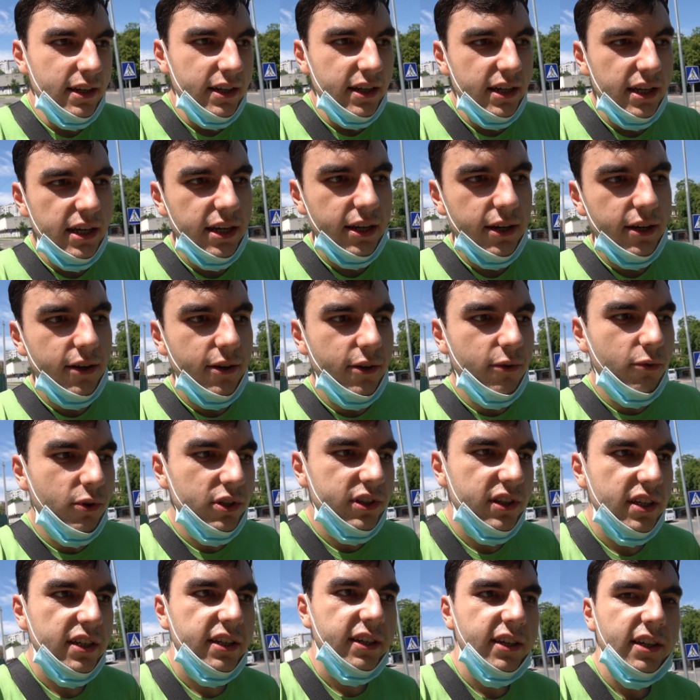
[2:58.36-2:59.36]
И
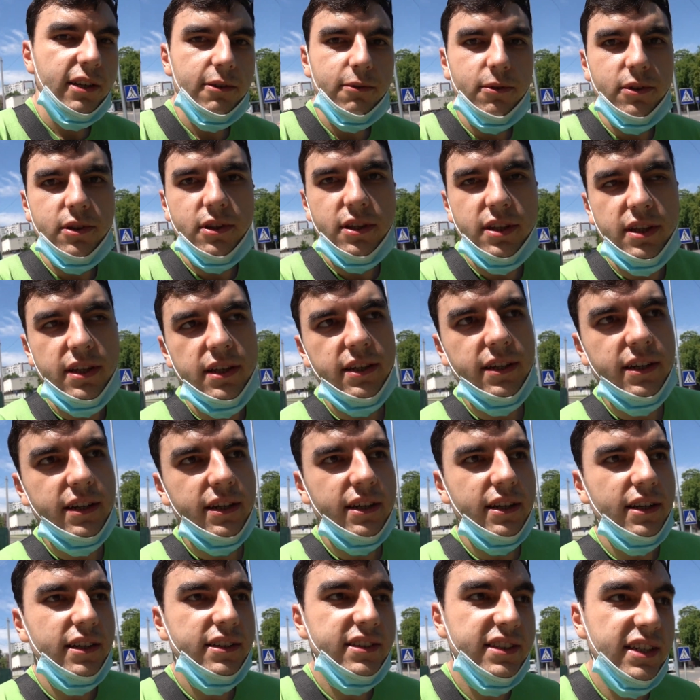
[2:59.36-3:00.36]
вот такие вот
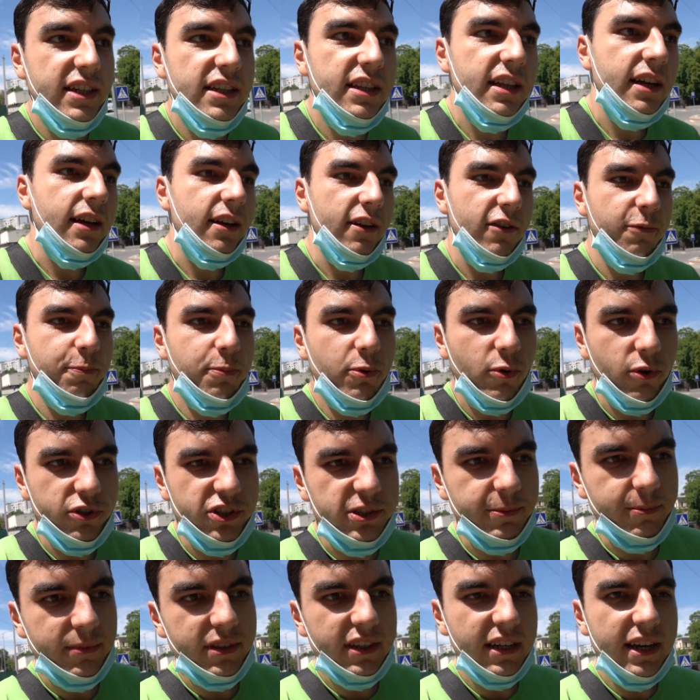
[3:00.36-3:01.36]
э, дела,
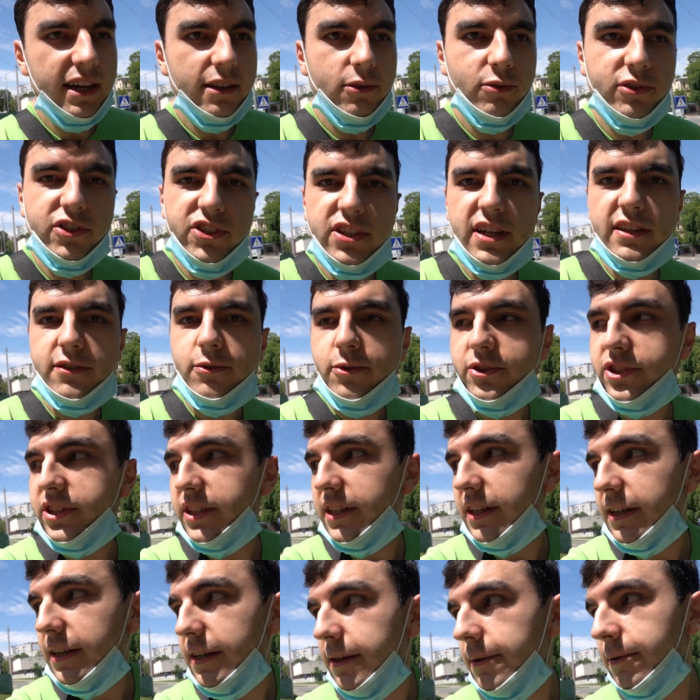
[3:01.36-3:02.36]
впрочем-то. Но сейчас
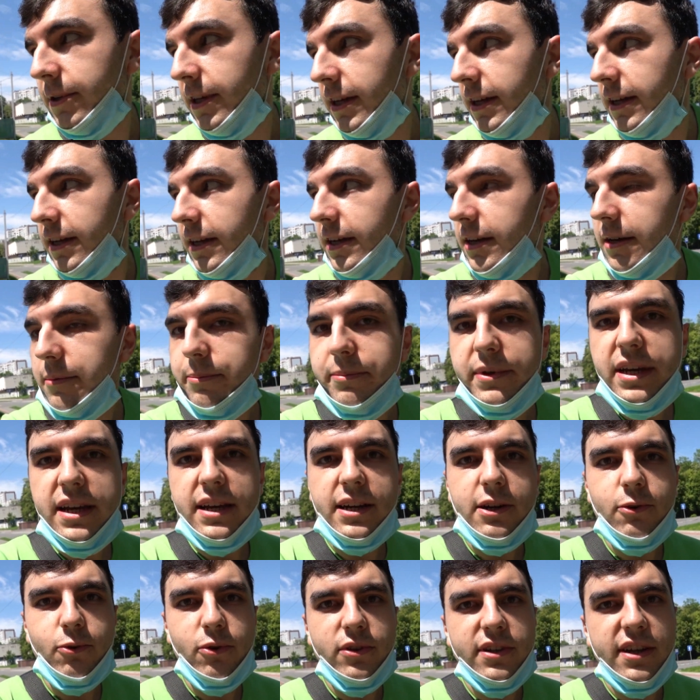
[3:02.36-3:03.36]
уже
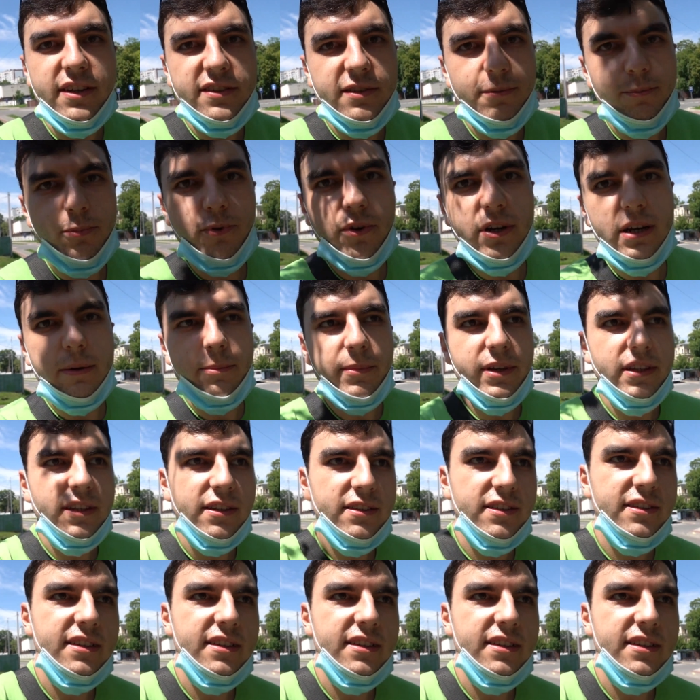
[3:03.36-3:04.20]
меры у нас более-менее